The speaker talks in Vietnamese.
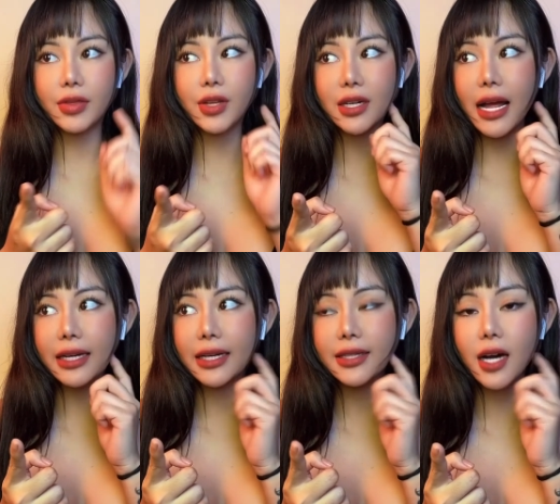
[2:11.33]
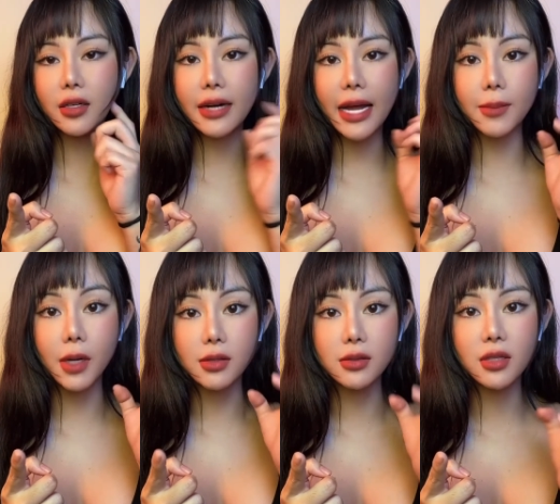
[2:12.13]
tức là cái cơ nó đang
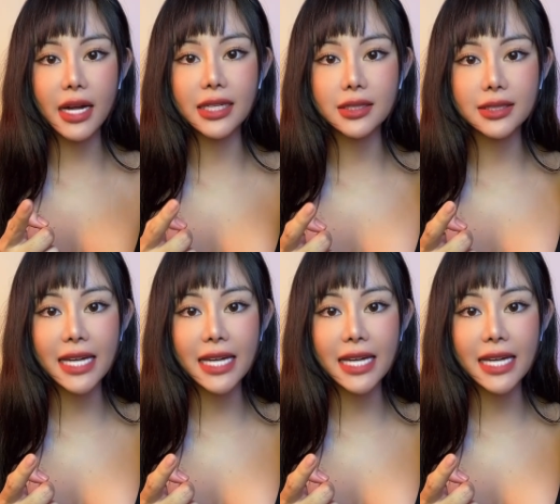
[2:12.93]
bự nó đang